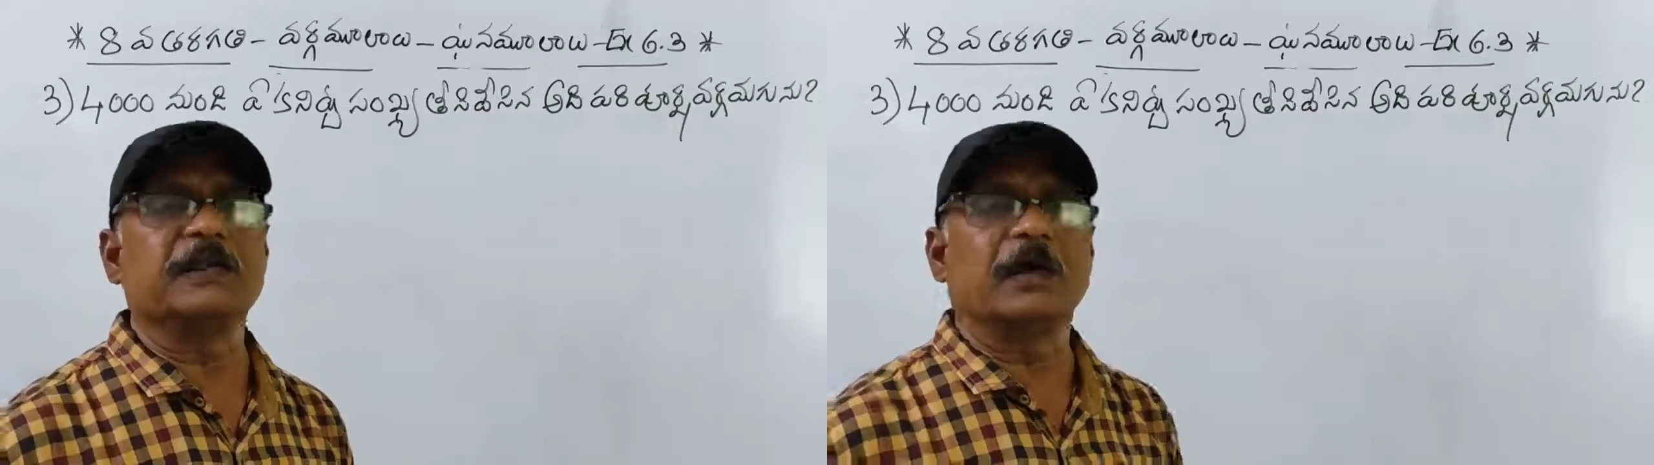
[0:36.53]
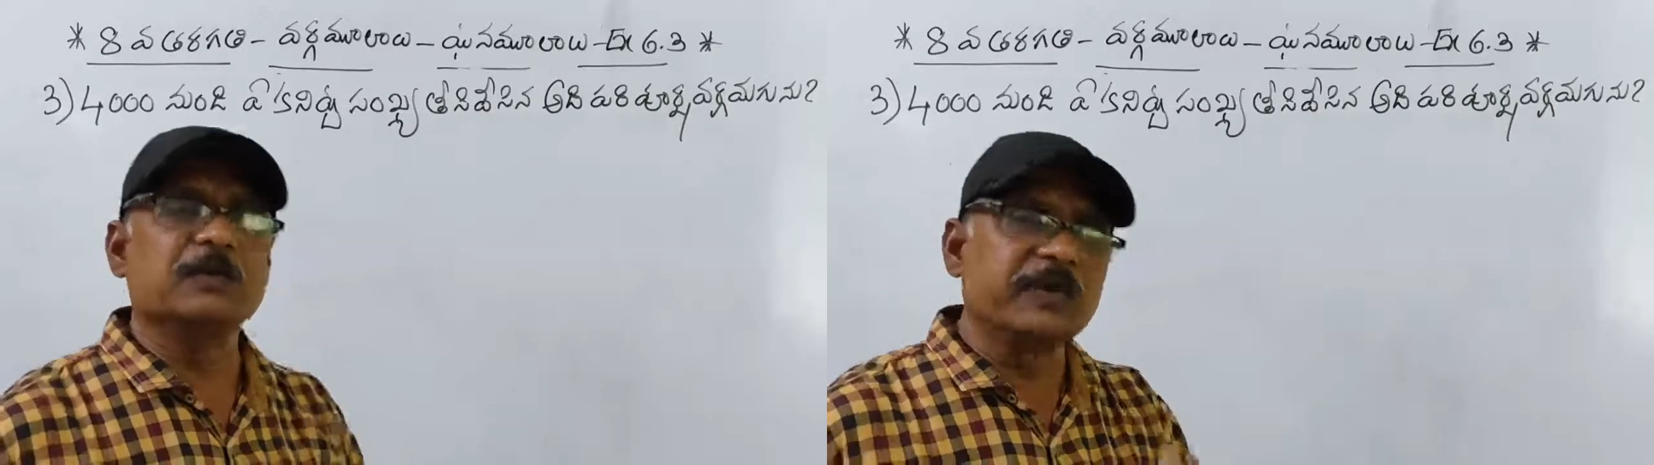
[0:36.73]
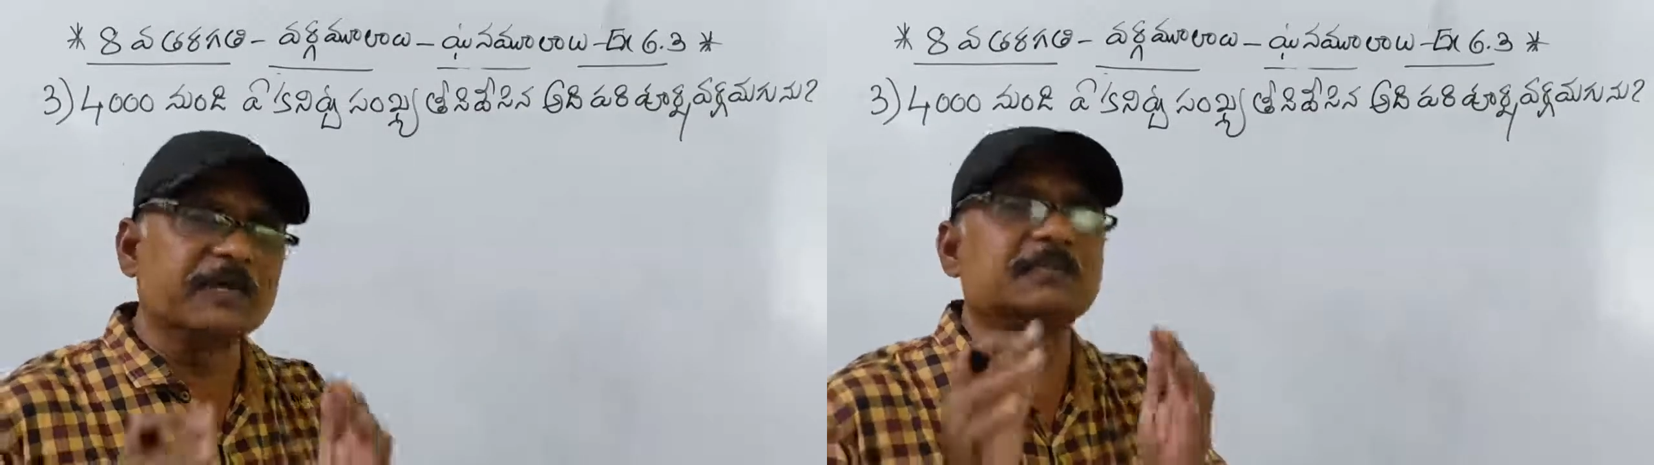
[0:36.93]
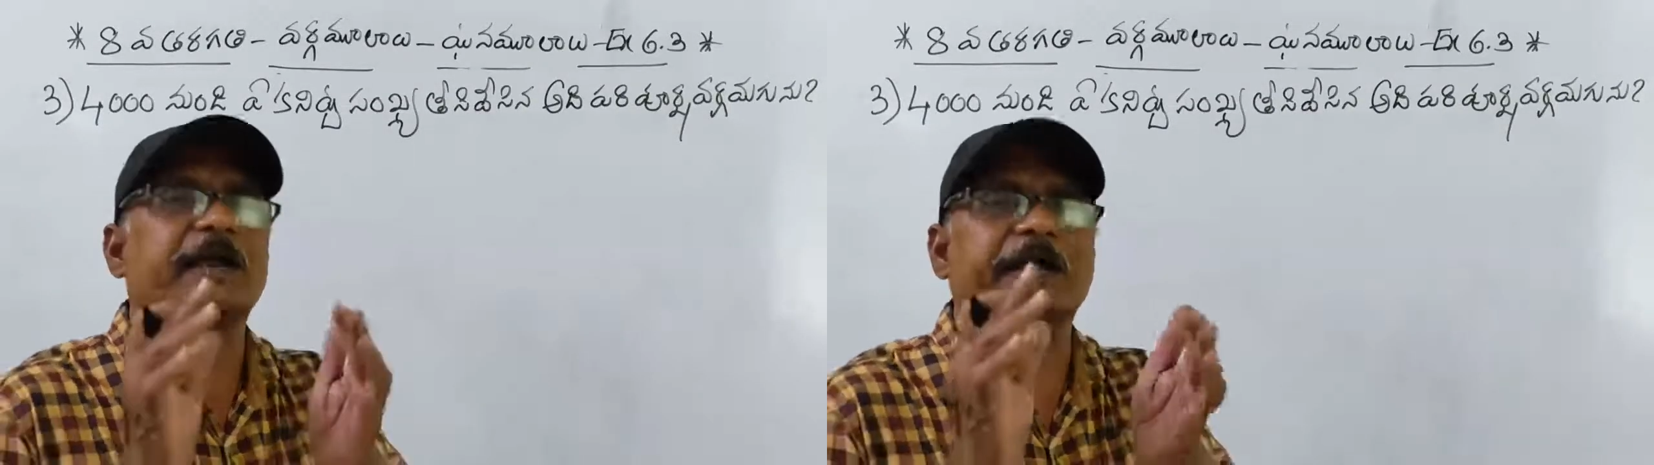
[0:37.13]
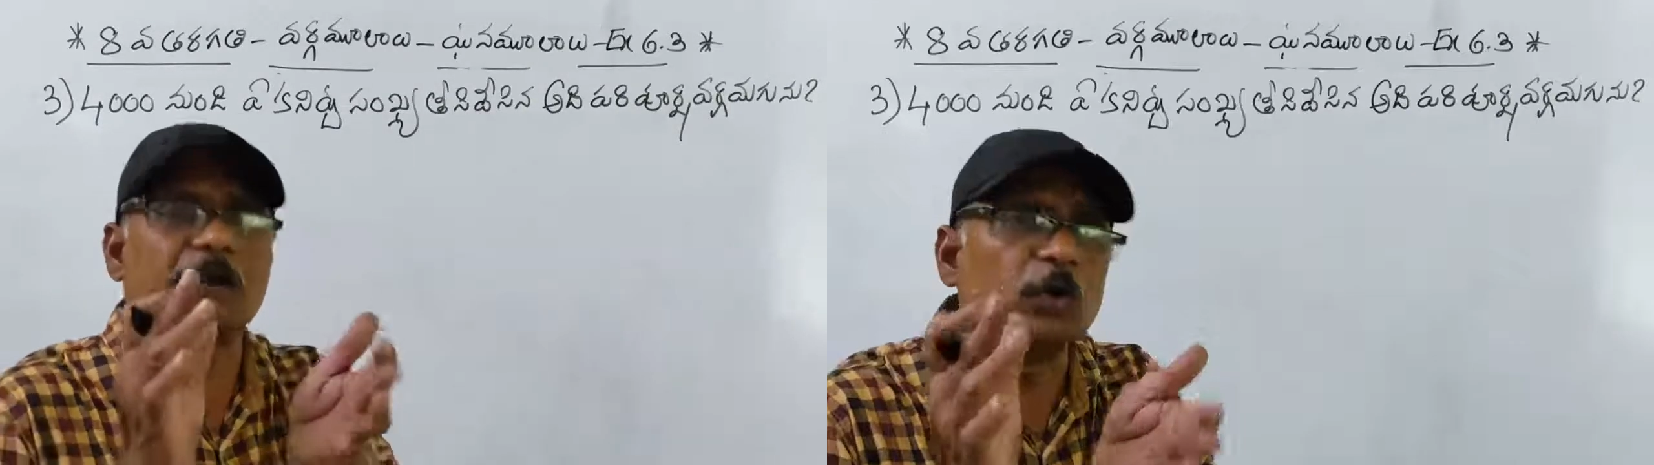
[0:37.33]
నాలుగు వేలకి
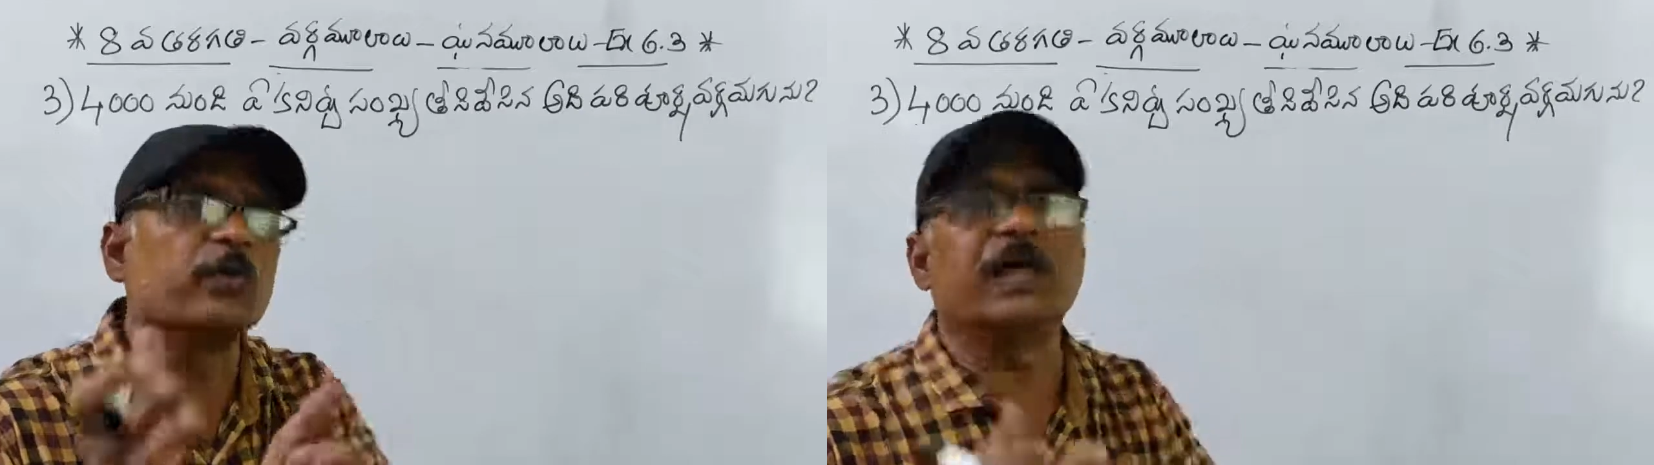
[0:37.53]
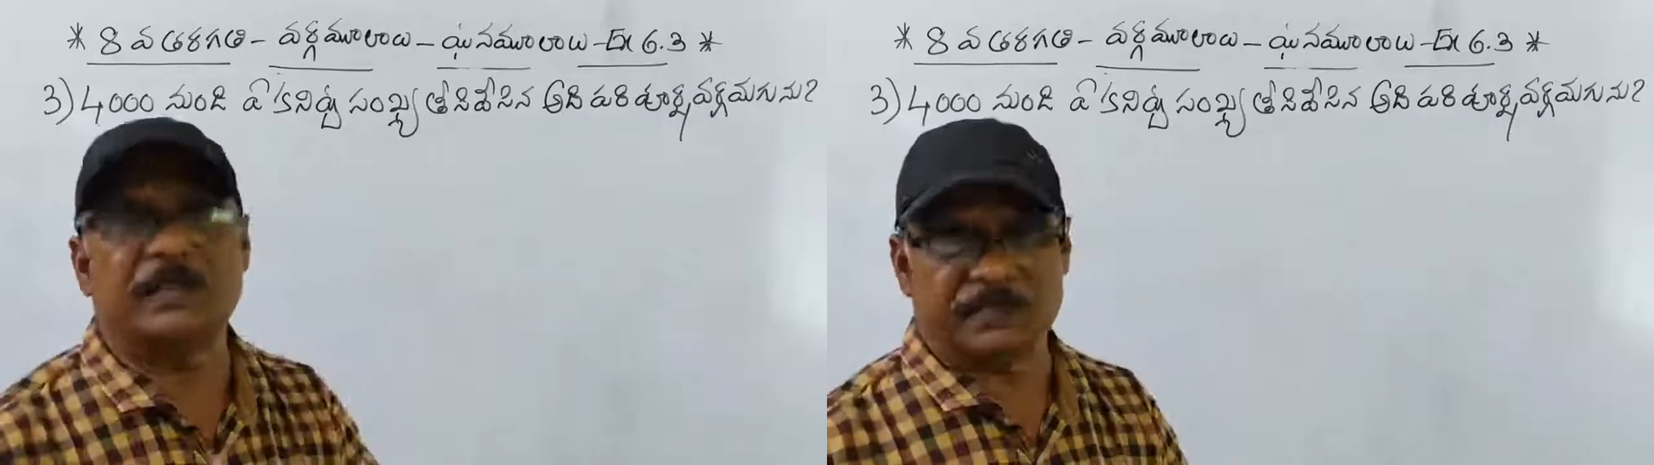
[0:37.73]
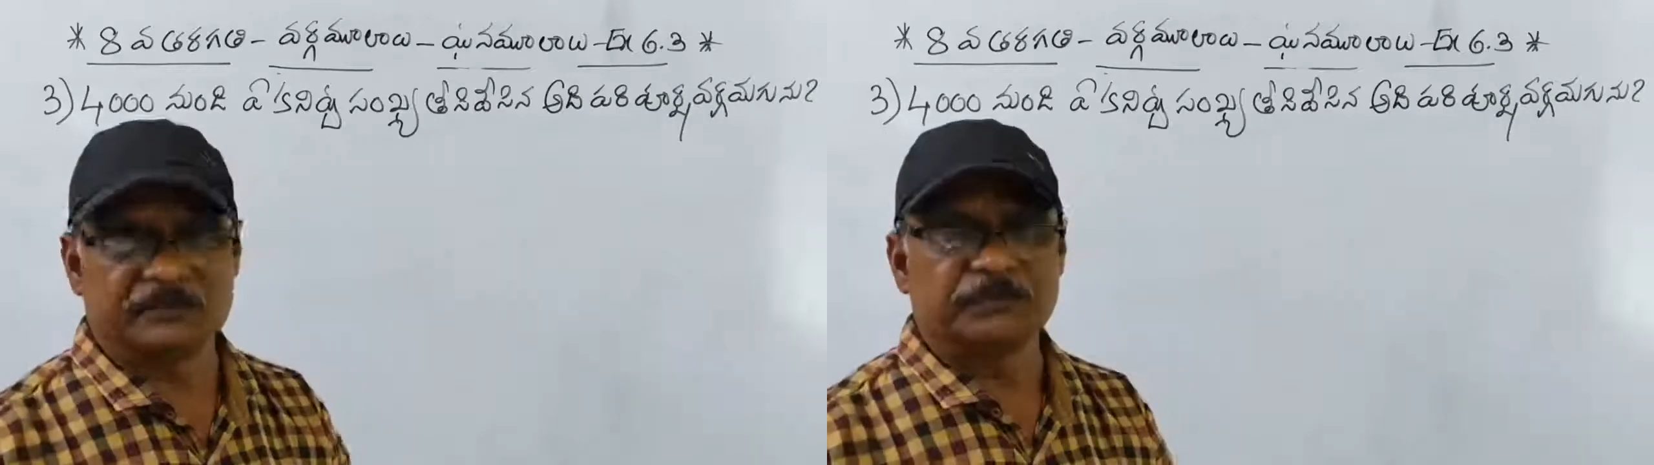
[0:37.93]
దగ్గరలో ఉండాలి